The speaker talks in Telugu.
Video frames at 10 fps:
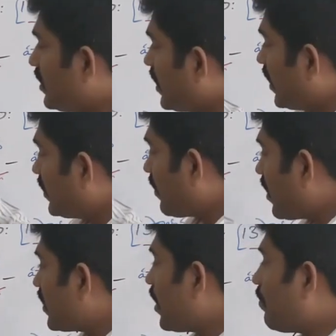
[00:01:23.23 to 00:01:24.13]
దాని
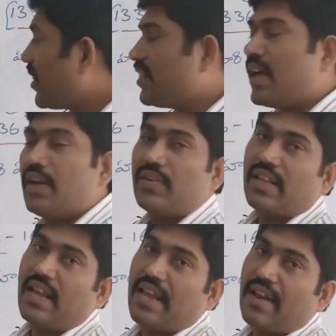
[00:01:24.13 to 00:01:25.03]
తర్వాత పద్నాలుగు
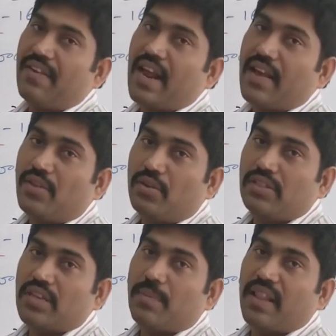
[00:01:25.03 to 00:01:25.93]
వందల ఎనభై ఐదు
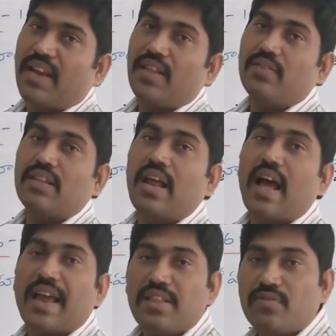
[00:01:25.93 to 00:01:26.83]
నుంచి పదహైదు వందల
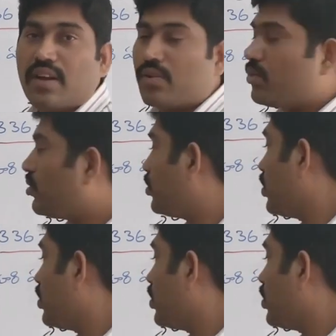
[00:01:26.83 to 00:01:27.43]
ఐదు వరకు